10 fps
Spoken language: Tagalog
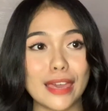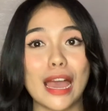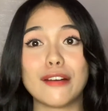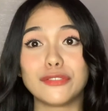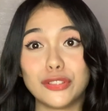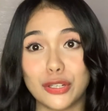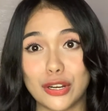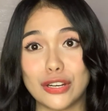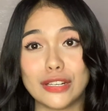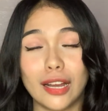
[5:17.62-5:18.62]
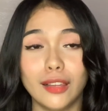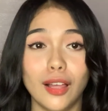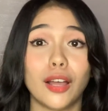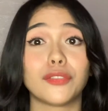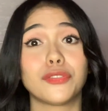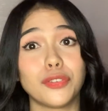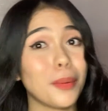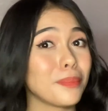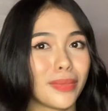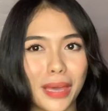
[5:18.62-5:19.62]
I have learned a lot
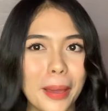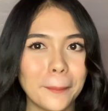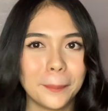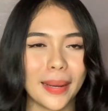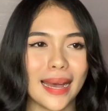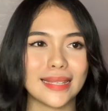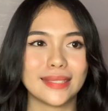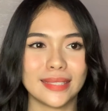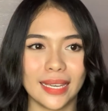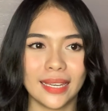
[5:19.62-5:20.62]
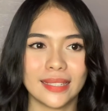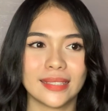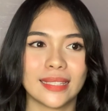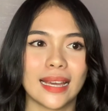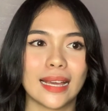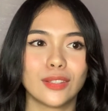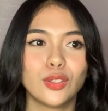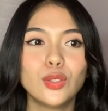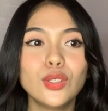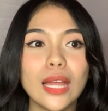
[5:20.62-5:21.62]
from them. As in,
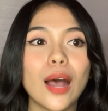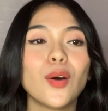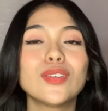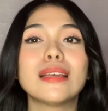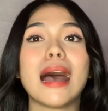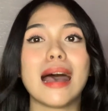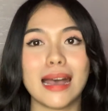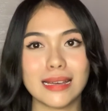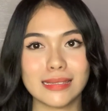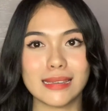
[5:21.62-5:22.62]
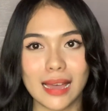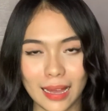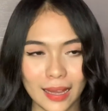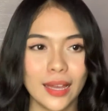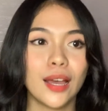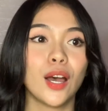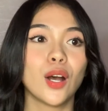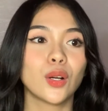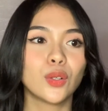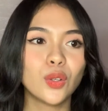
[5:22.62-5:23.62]
dun ako nahasa
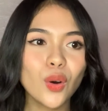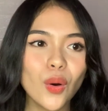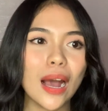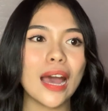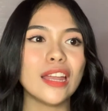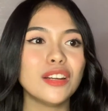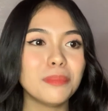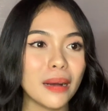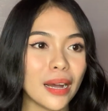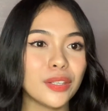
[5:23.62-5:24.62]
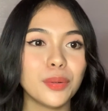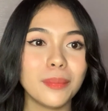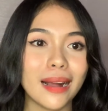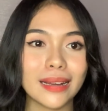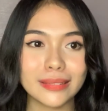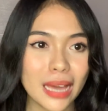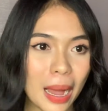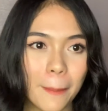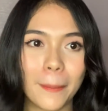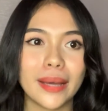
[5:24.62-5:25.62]
kung ano ba yung mga
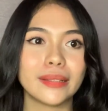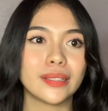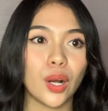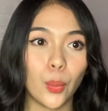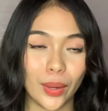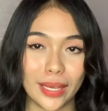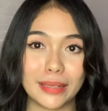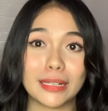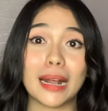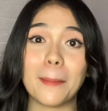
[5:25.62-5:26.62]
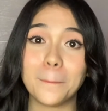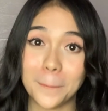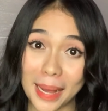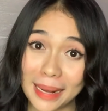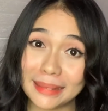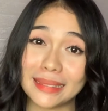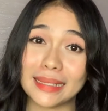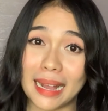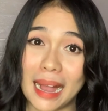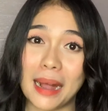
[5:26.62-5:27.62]
dapat gawin kapag
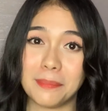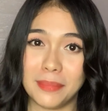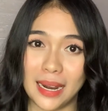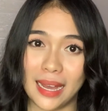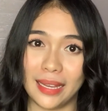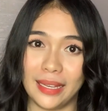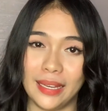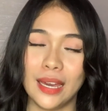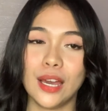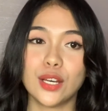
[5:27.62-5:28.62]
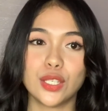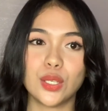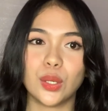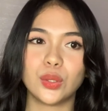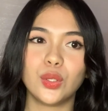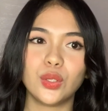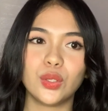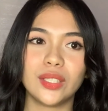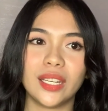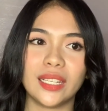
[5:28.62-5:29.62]
nag-a-apply. So, dun
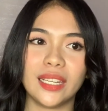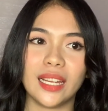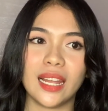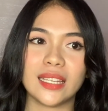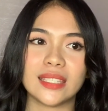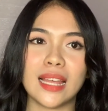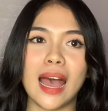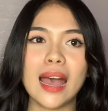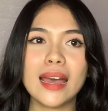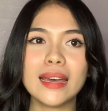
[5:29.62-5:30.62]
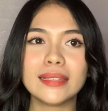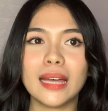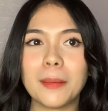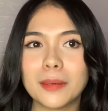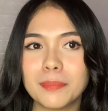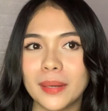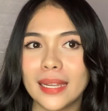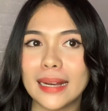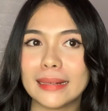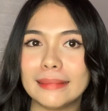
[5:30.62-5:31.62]
ko na-realize na, ah, dapat
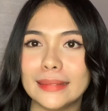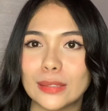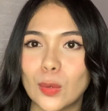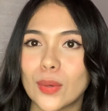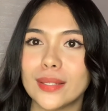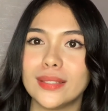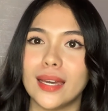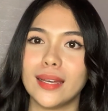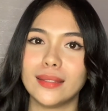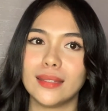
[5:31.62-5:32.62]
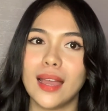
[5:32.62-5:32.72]
pala ganito, ganyan.